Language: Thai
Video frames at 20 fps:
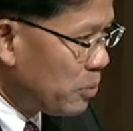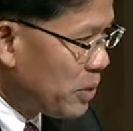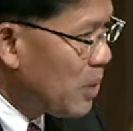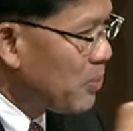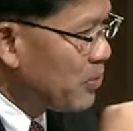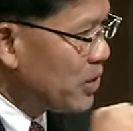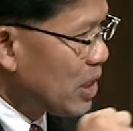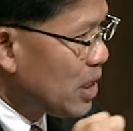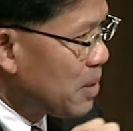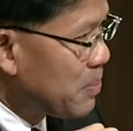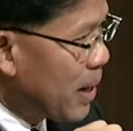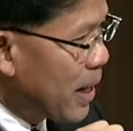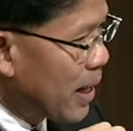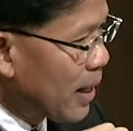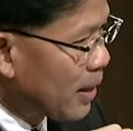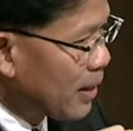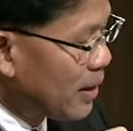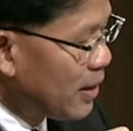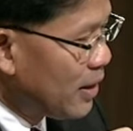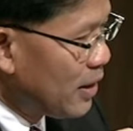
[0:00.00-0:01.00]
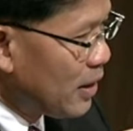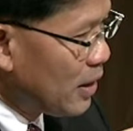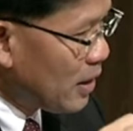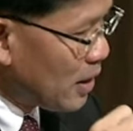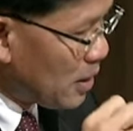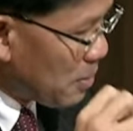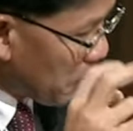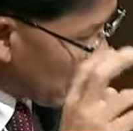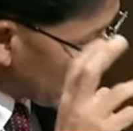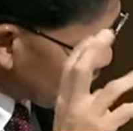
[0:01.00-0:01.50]
ม24
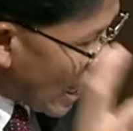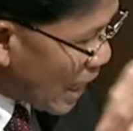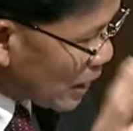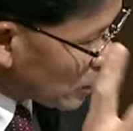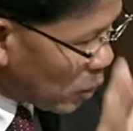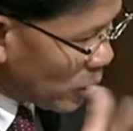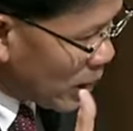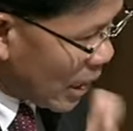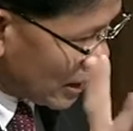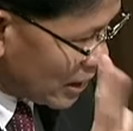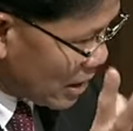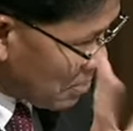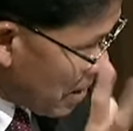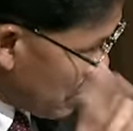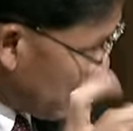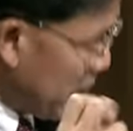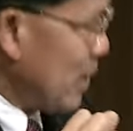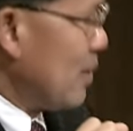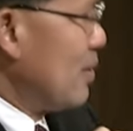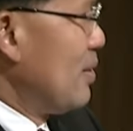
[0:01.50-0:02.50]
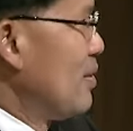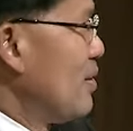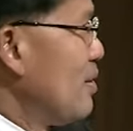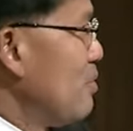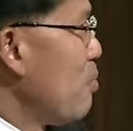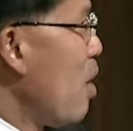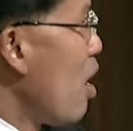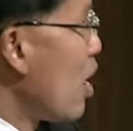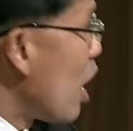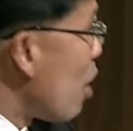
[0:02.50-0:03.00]
25ประชาชนอาจจะไม่ผิด
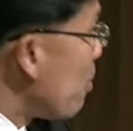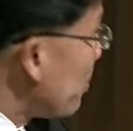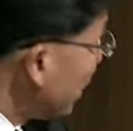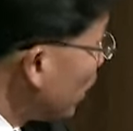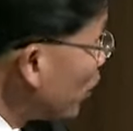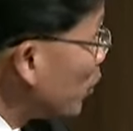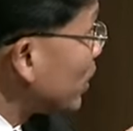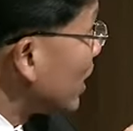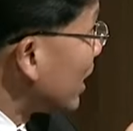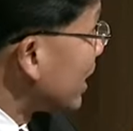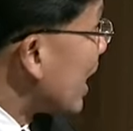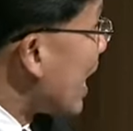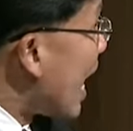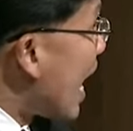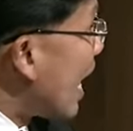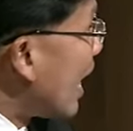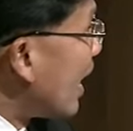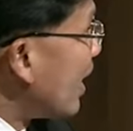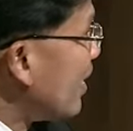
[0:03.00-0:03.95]
เพราะเขาไม่รู้เจตนา